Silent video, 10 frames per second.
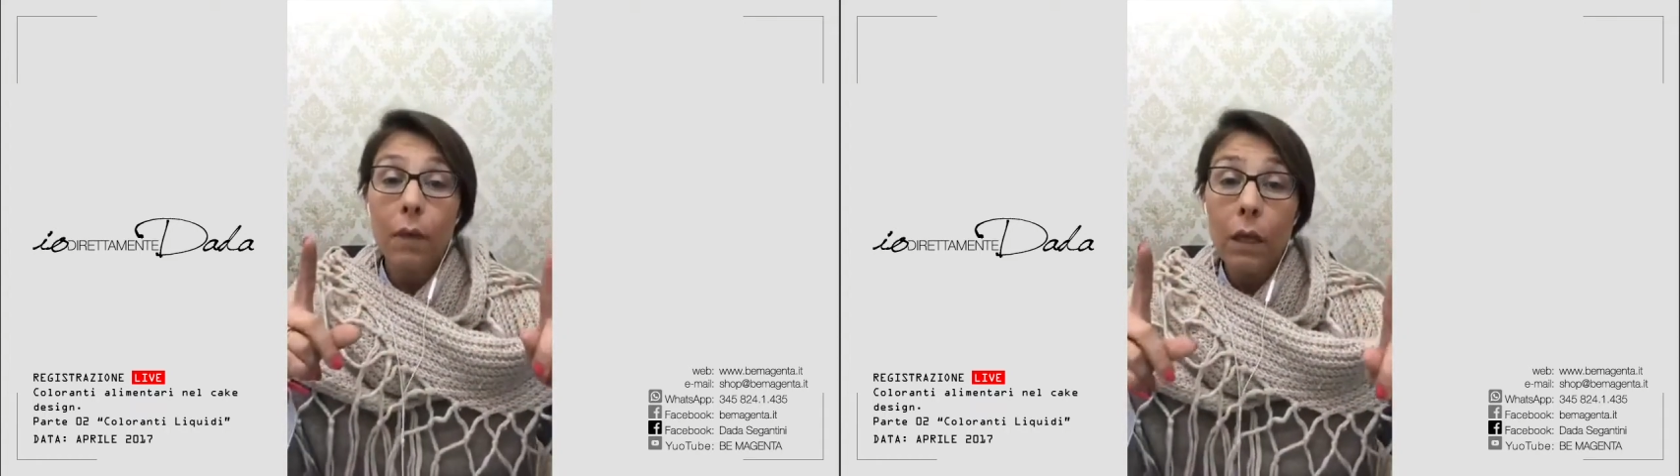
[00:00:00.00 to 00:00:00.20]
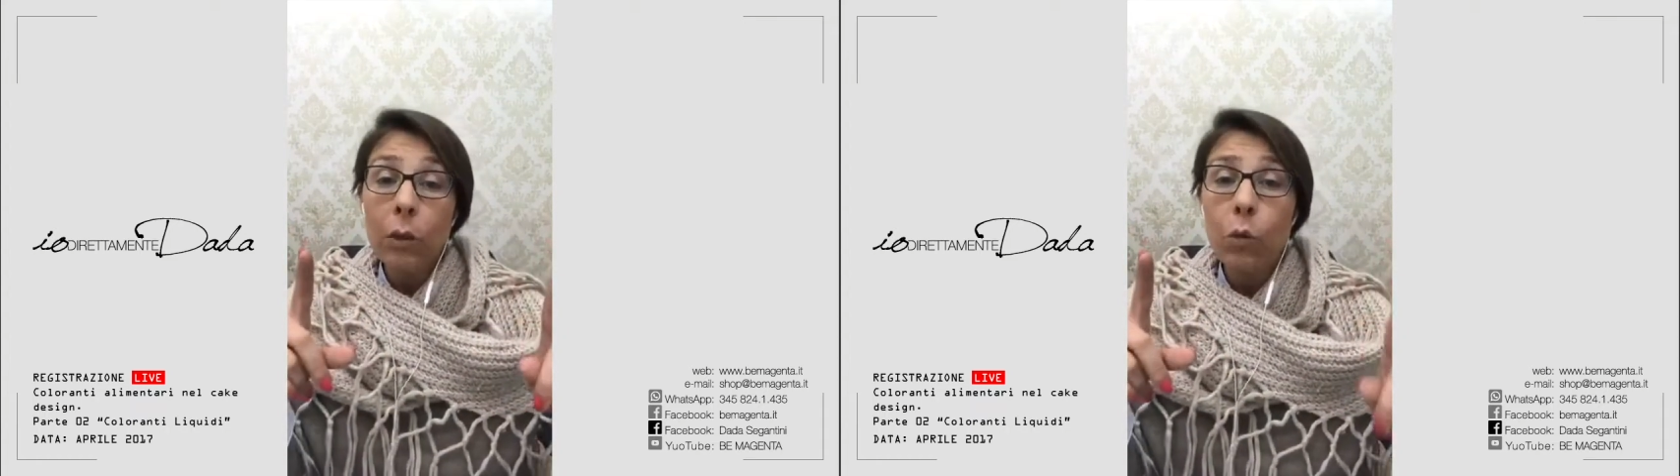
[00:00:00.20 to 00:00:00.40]

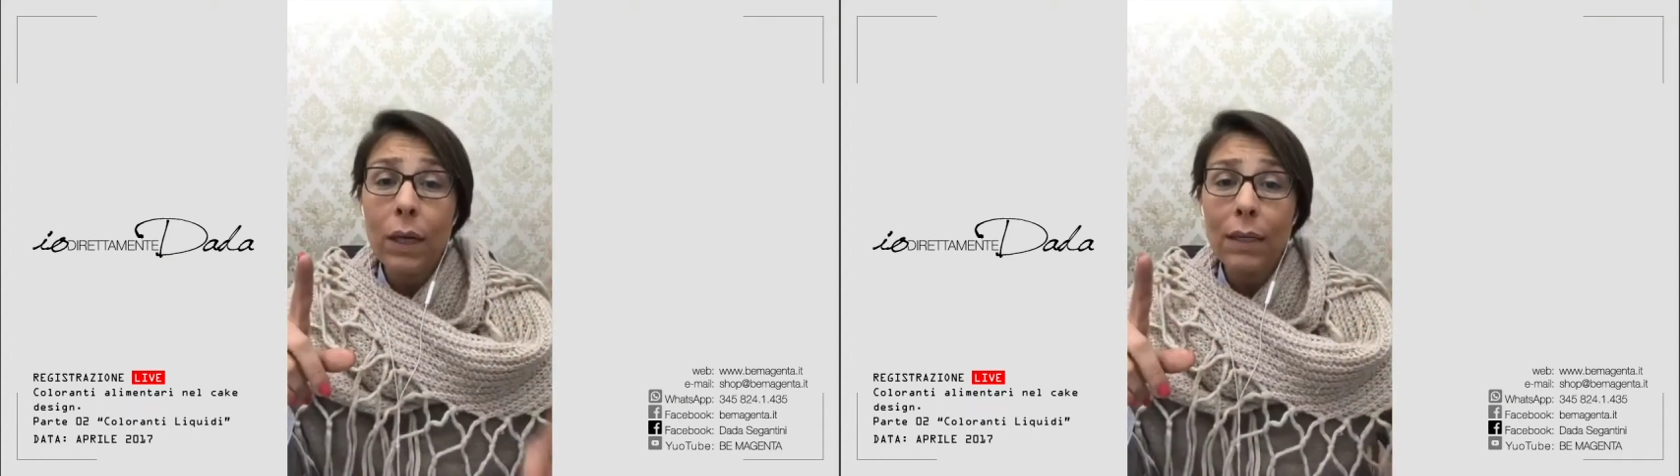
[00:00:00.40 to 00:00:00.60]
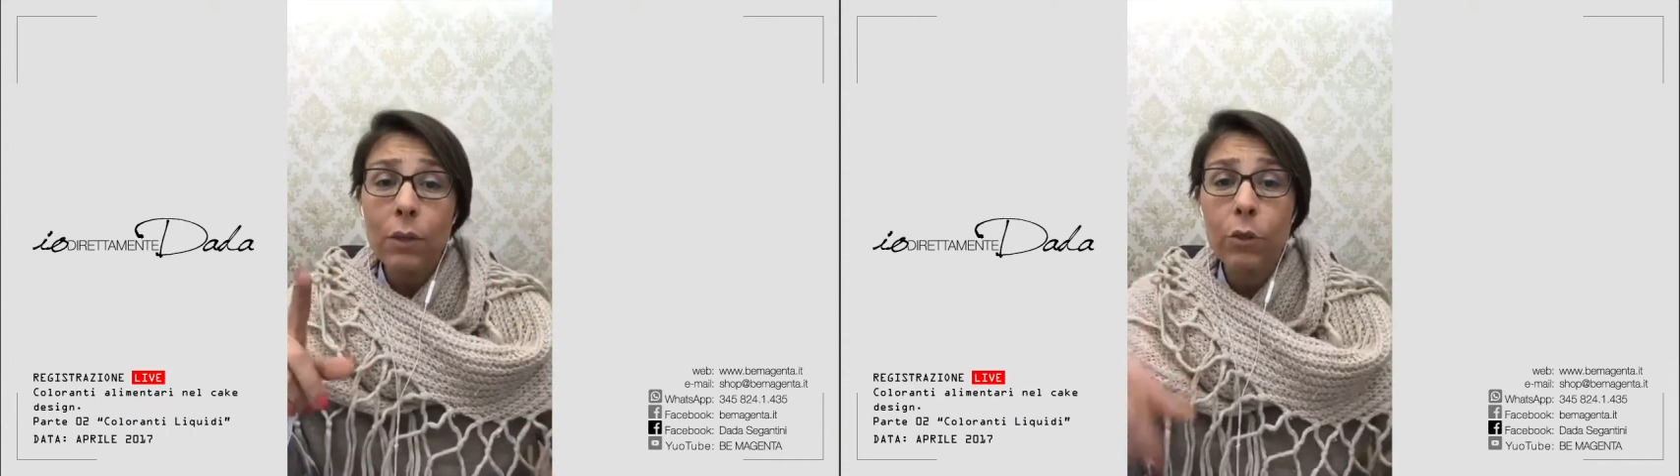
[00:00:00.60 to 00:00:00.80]
in due
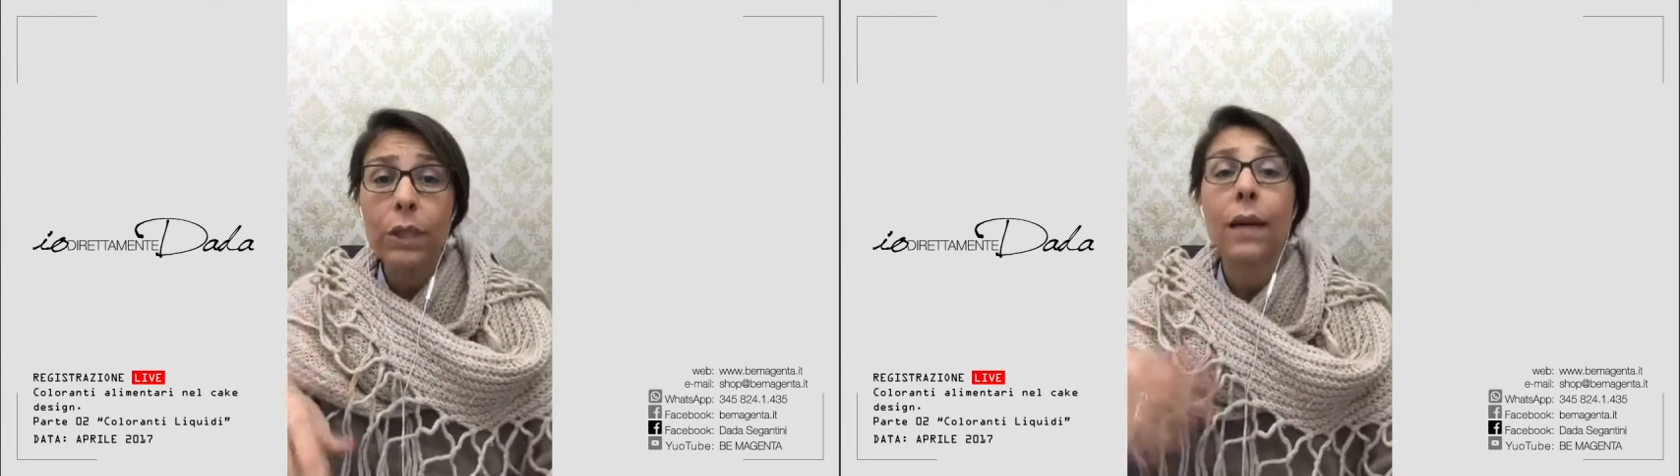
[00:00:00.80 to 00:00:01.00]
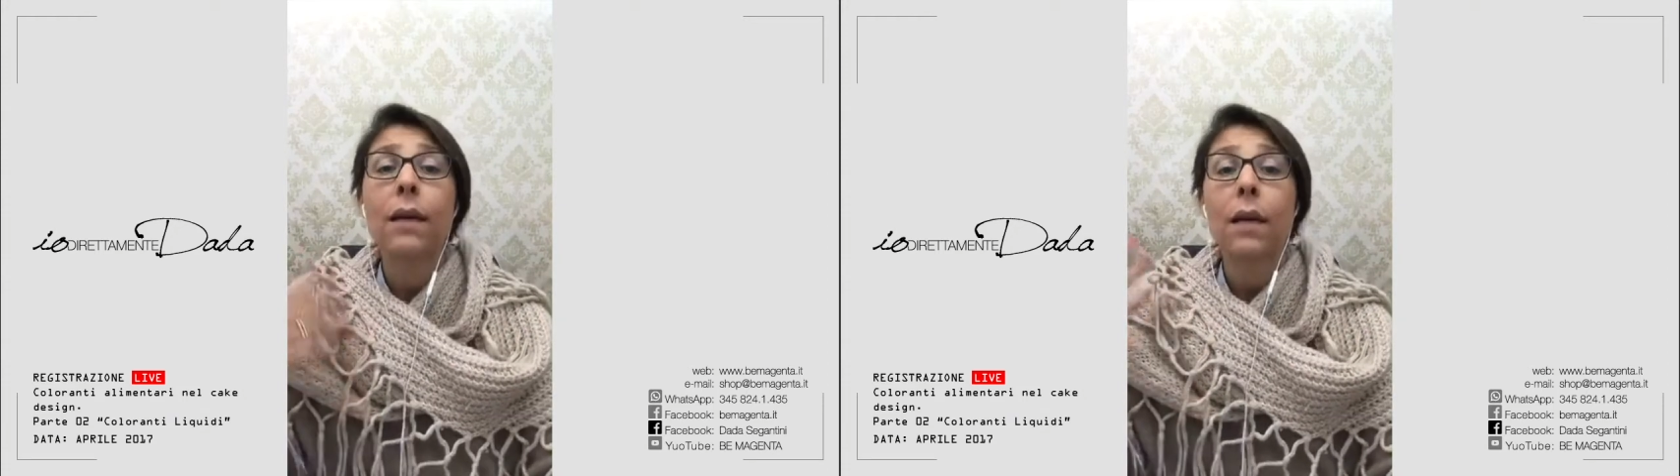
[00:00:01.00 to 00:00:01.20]

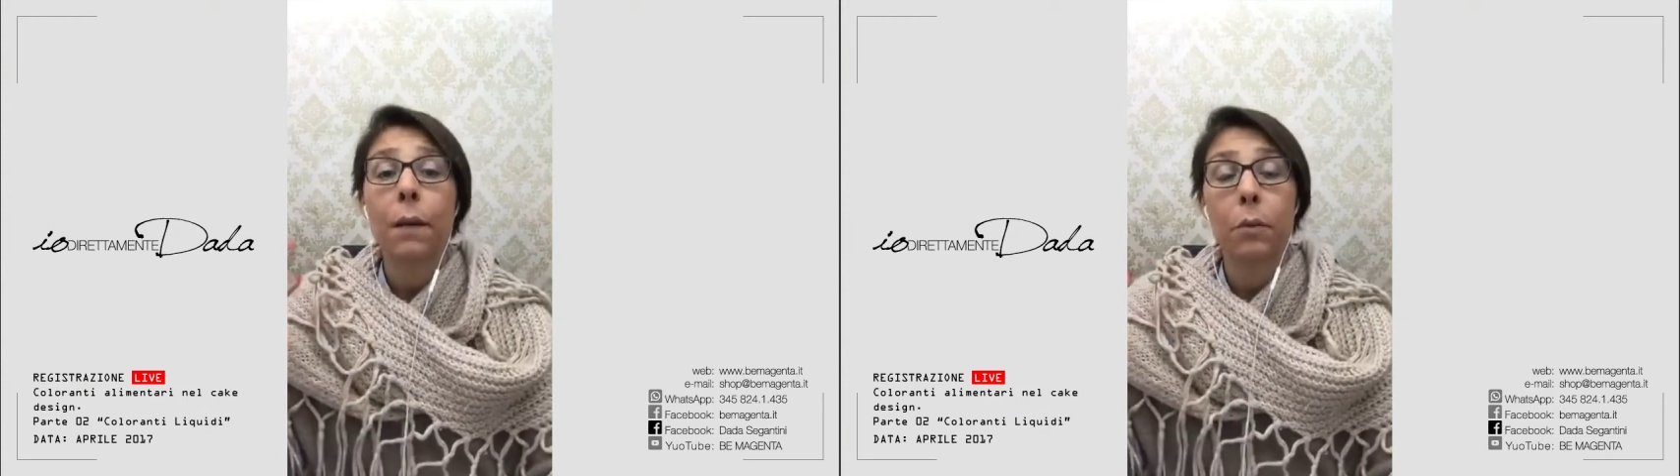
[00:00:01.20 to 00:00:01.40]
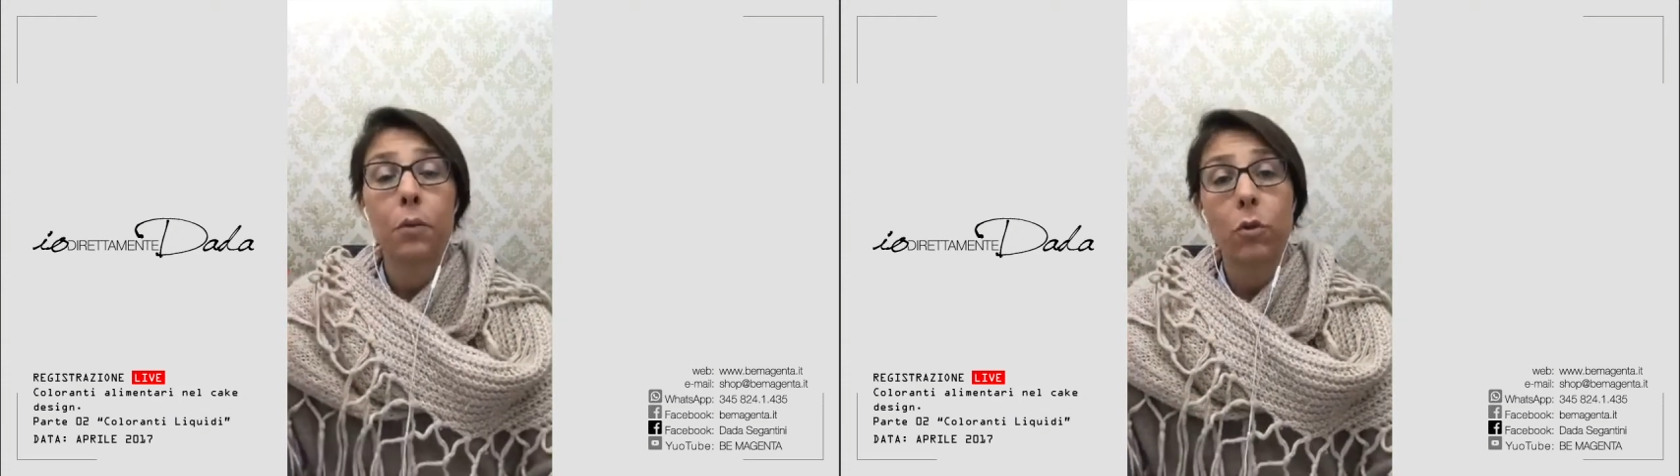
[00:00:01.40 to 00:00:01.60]
categorie che
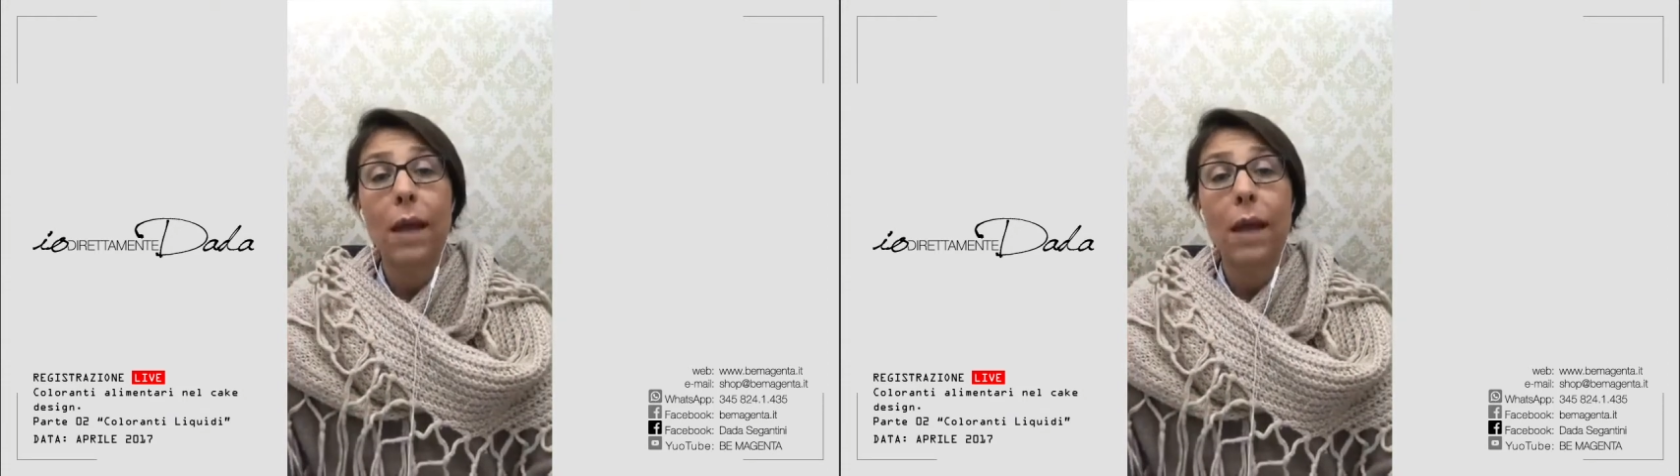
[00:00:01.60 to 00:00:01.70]
possono